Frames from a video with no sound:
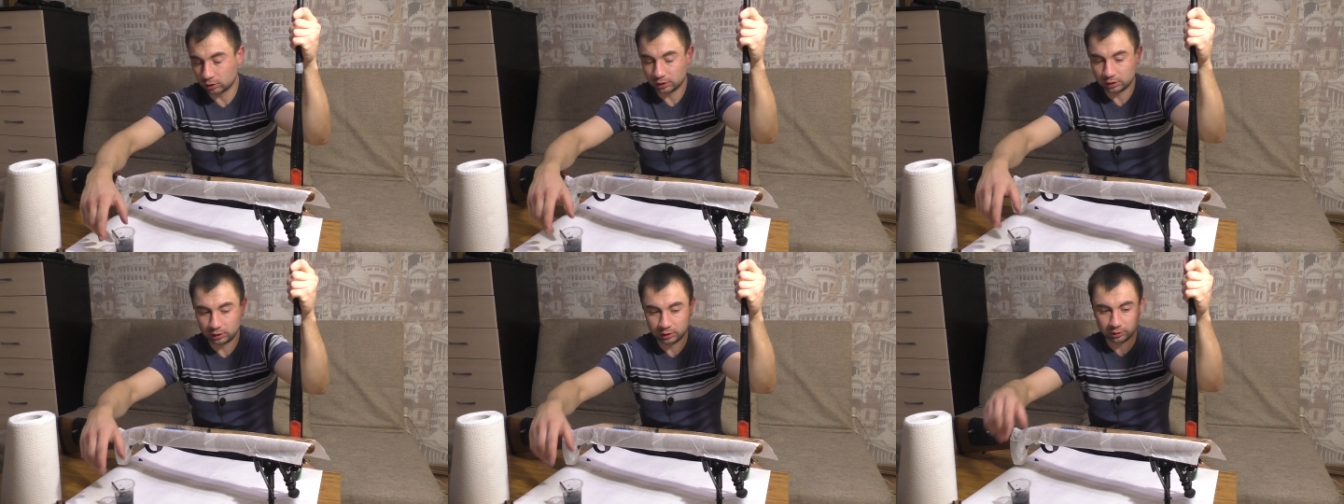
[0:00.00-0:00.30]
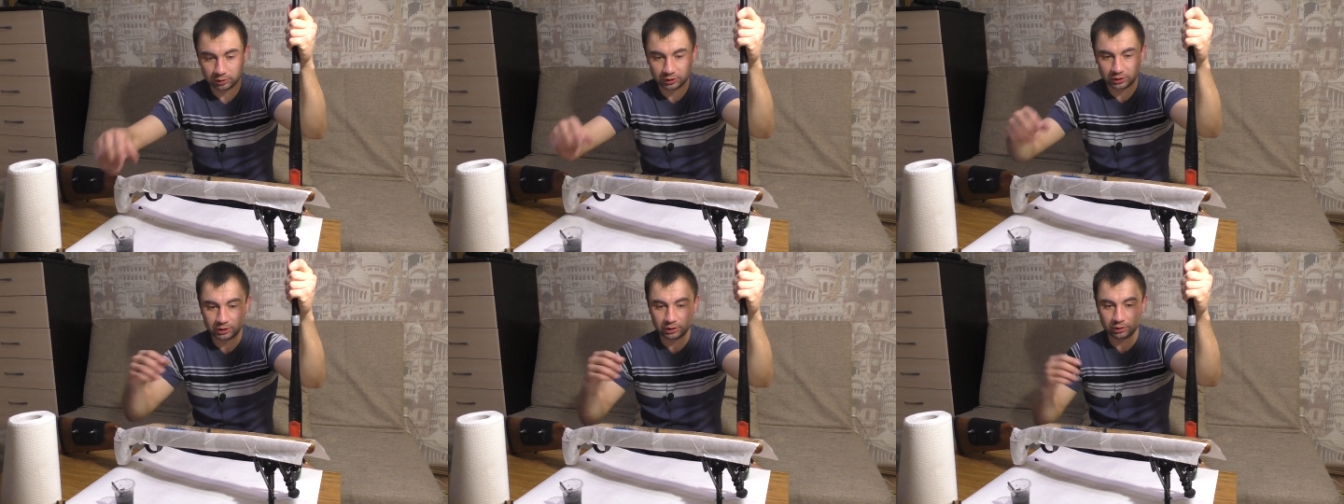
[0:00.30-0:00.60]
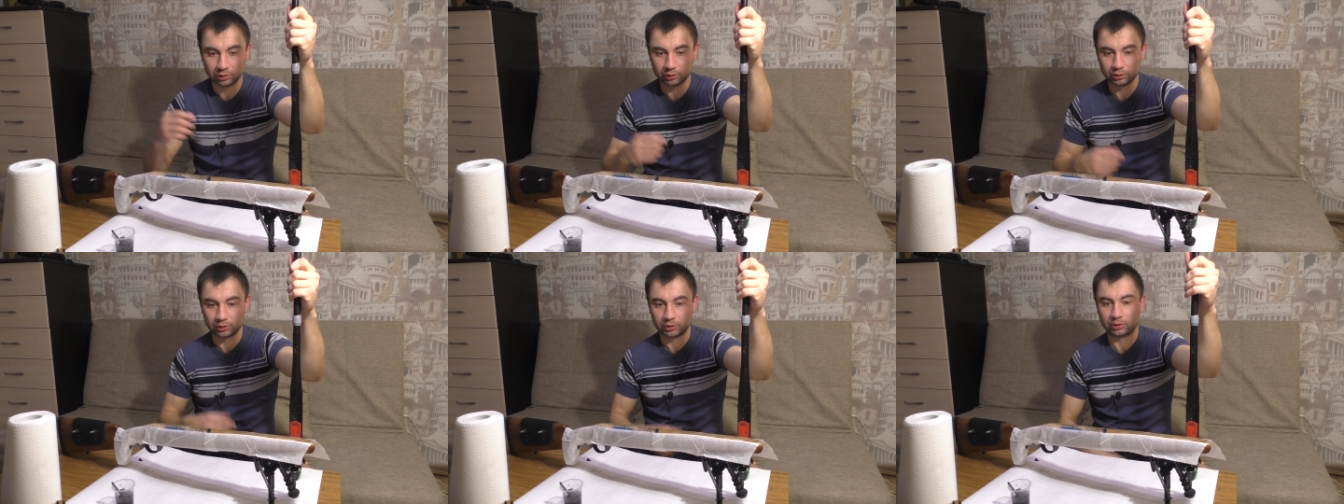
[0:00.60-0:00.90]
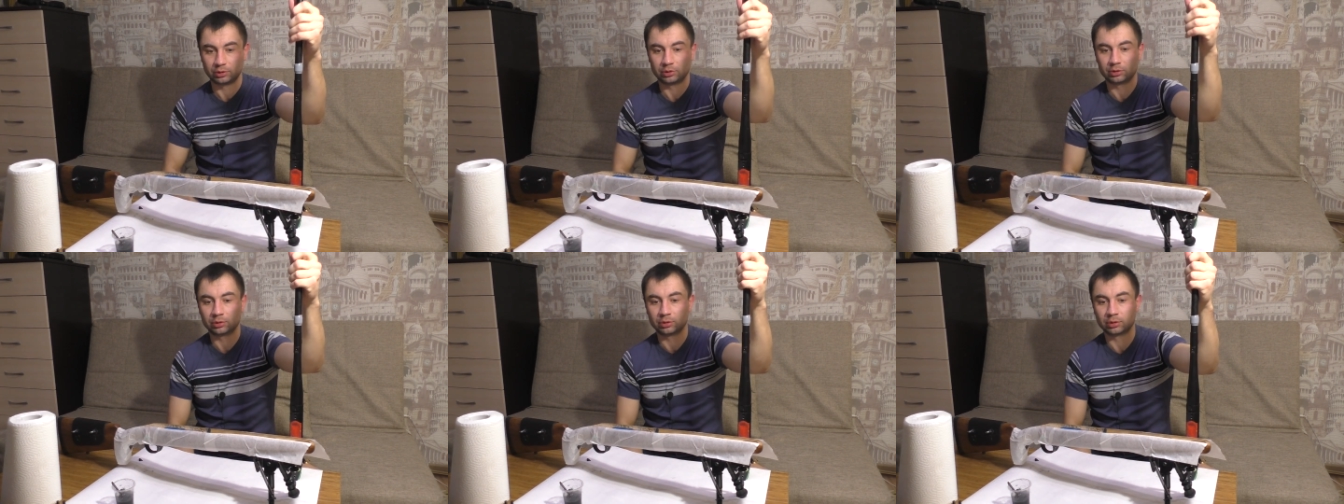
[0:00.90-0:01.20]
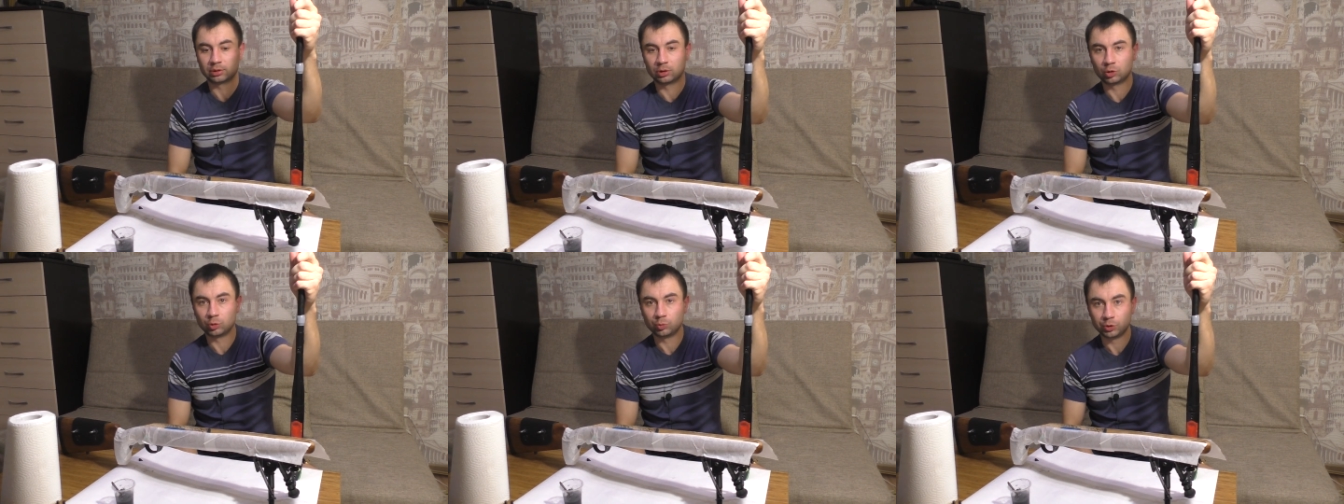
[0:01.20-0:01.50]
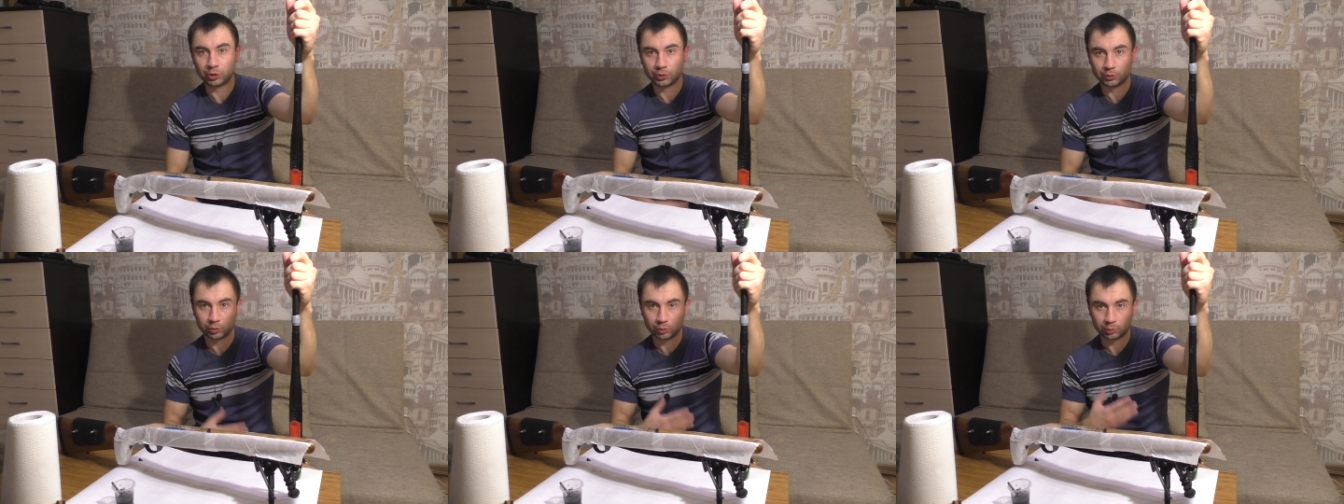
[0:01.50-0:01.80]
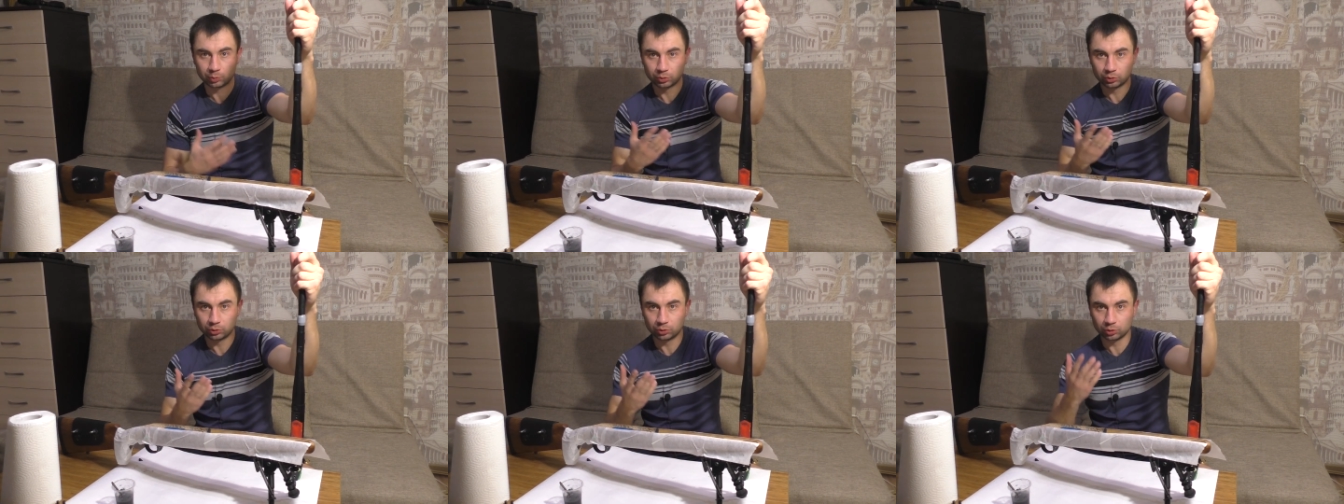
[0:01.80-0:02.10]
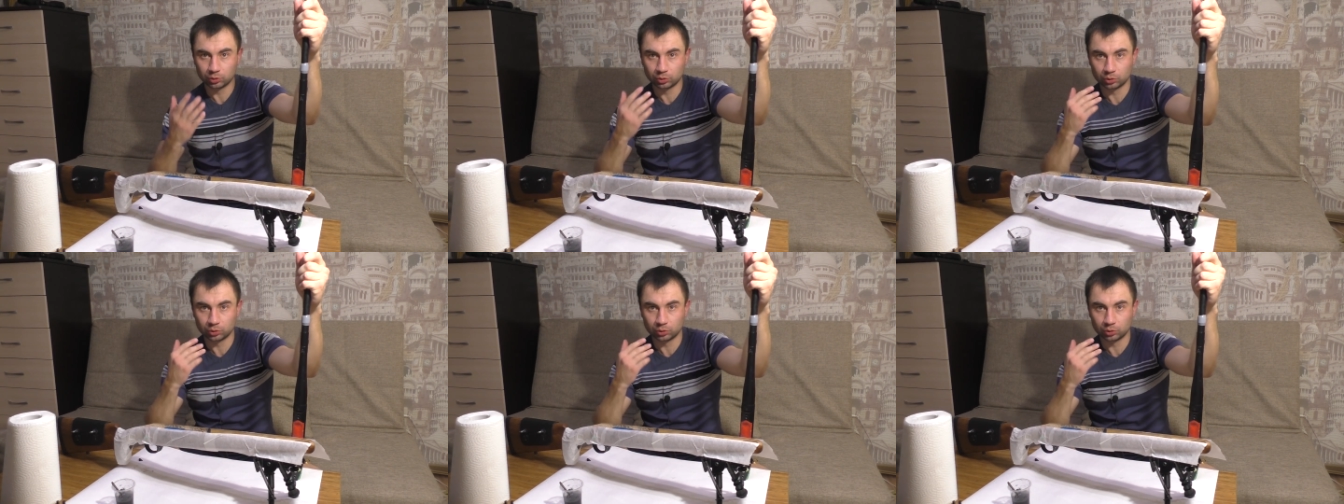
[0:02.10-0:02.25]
Хотел сделать э, алюминиевую пудру,